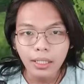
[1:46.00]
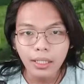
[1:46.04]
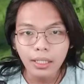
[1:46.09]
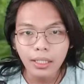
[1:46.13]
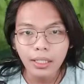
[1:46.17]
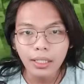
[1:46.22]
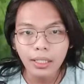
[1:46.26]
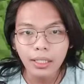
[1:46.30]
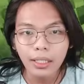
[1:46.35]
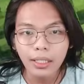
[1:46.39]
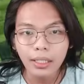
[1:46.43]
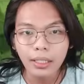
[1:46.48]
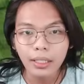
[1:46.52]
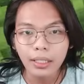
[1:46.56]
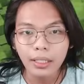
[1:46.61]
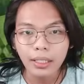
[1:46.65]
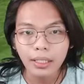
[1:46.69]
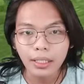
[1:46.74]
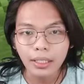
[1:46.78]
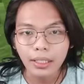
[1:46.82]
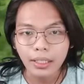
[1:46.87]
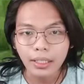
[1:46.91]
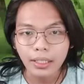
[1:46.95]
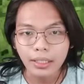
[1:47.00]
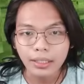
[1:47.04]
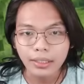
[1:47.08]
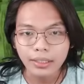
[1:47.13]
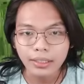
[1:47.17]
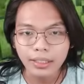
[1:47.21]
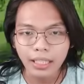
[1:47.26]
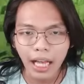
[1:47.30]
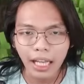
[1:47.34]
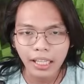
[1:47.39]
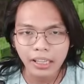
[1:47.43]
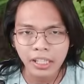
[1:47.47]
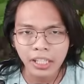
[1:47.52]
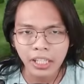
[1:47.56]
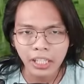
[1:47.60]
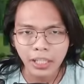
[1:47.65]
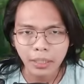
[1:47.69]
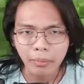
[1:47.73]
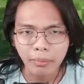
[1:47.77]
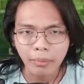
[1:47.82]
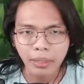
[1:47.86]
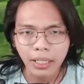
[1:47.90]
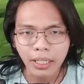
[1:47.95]
Ah, uh, it's
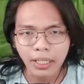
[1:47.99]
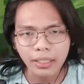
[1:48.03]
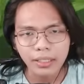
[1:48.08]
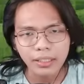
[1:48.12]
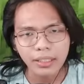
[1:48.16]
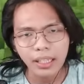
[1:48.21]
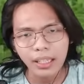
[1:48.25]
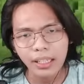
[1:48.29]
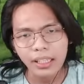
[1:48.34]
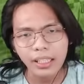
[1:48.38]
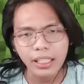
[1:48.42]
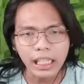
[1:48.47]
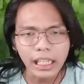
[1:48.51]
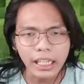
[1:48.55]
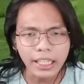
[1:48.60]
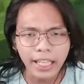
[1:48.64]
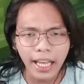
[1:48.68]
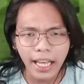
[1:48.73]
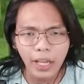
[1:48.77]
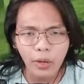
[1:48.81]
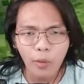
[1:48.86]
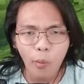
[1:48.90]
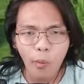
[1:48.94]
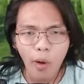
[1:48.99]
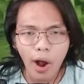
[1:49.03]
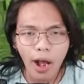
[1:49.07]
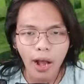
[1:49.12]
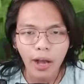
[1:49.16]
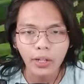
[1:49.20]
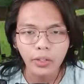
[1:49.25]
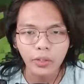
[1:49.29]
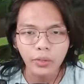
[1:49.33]
nothing, man. Karena ini day one,